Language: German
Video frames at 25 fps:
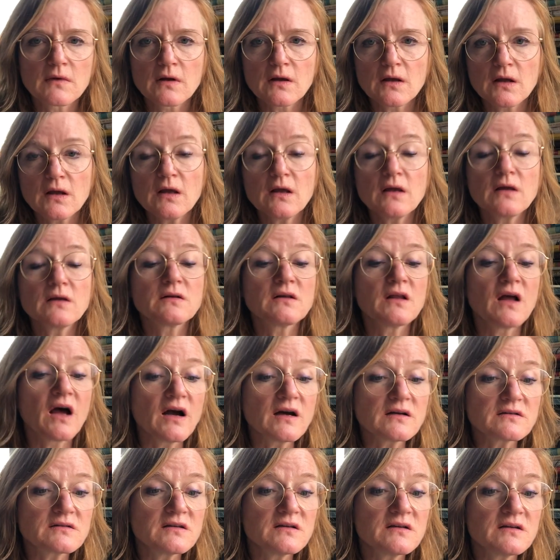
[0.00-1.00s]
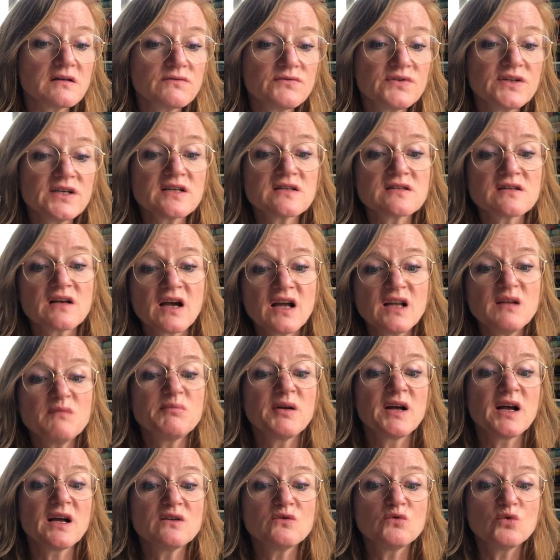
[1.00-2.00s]
Ich dachte, wir seien
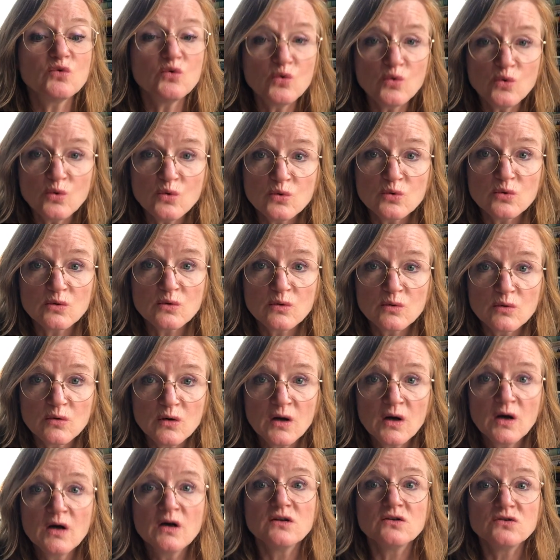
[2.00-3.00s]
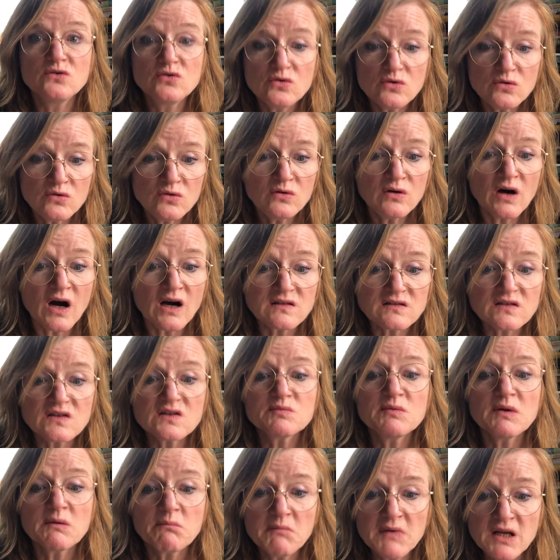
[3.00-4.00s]
per Du. Du hast es
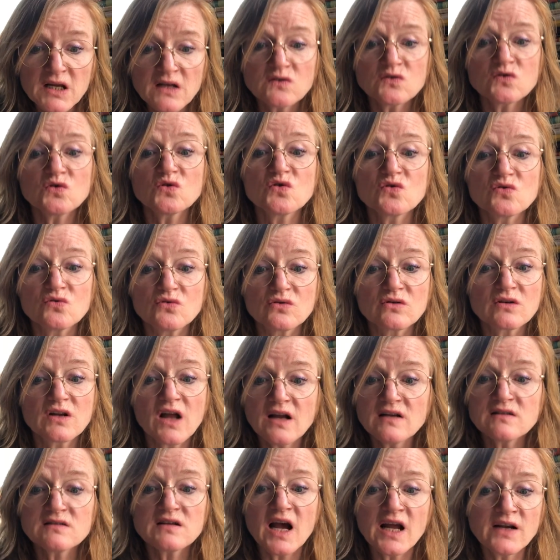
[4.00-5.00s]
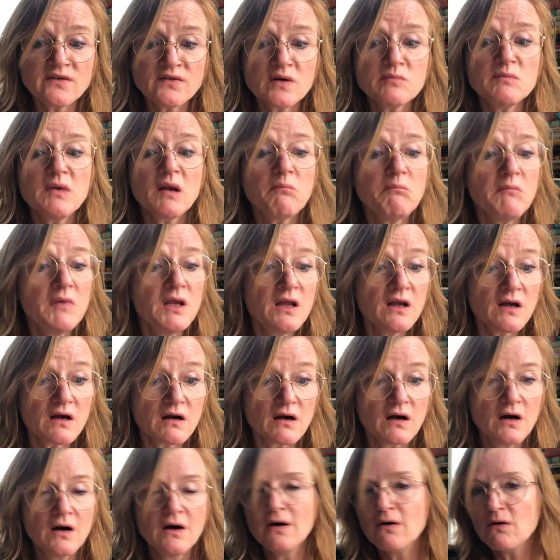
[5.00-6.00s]
mit mir zu tun, ganz einfach mit mir.
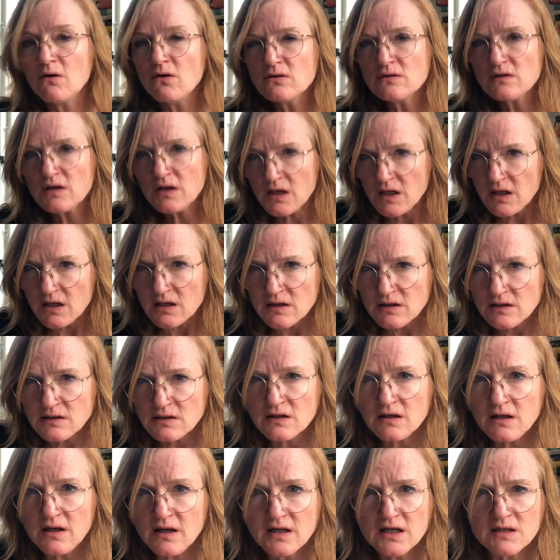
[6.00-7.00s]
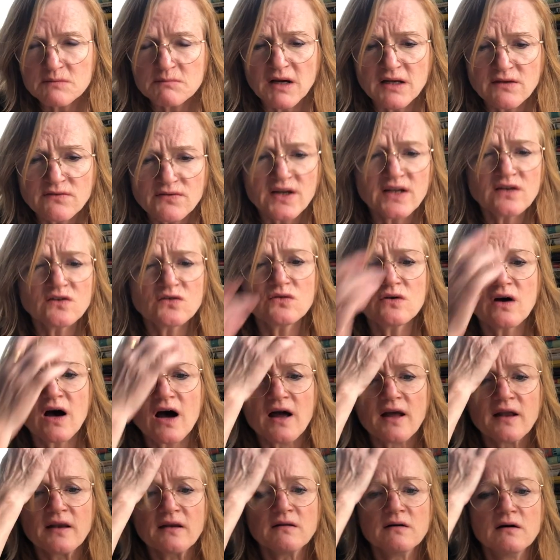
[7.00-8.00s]
Und ich lege mein Veto
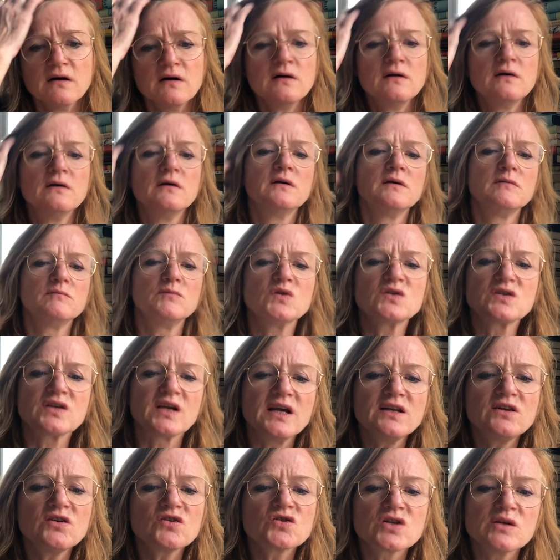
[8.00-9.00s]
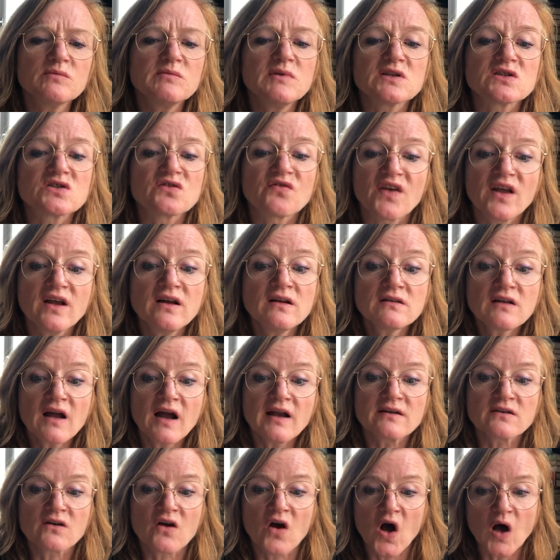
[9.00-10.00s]
ein. Muss jede Stimme zwingend
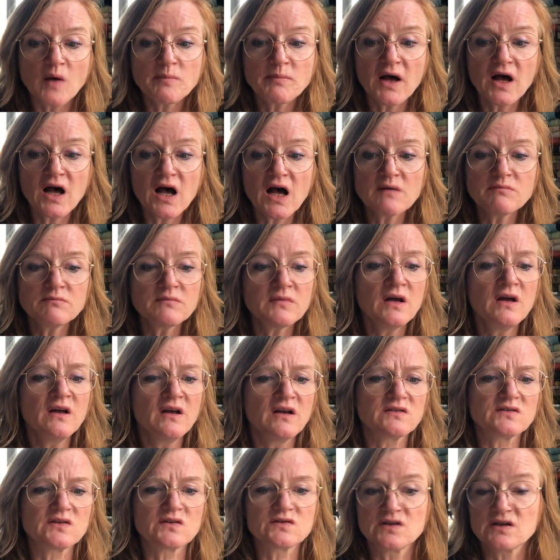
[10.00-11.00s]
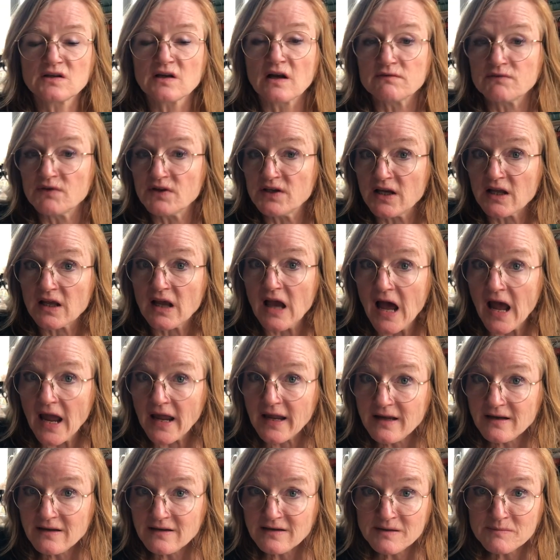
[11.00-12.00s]
einen Körper haben? Ist das nicht ein wenig
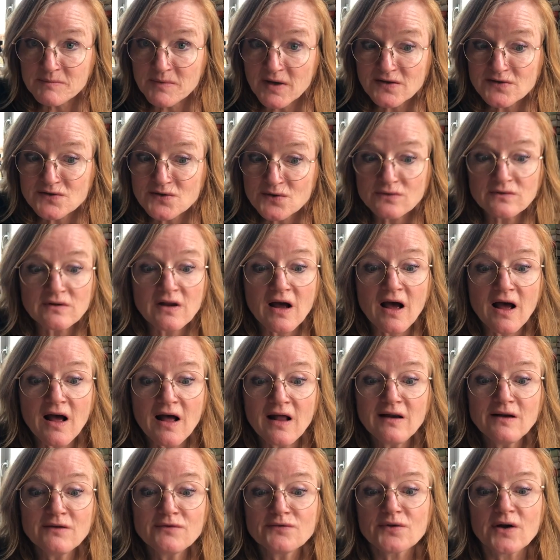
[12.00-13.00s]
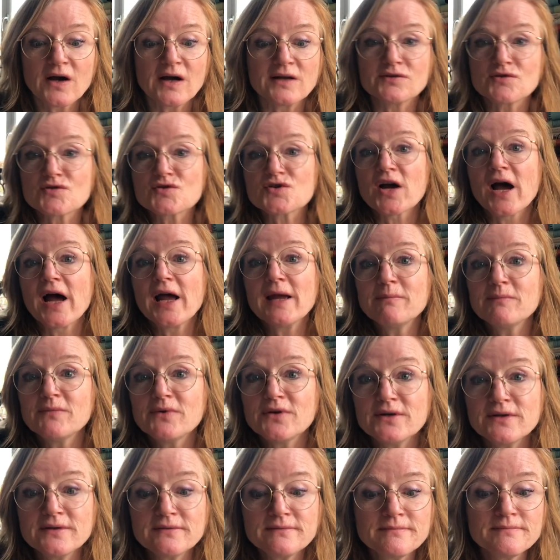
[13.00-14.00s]
eindimensional für eine
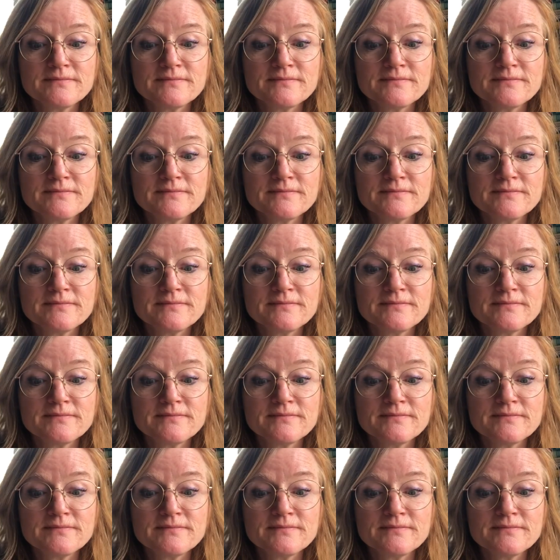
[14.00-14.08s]
Schreibende?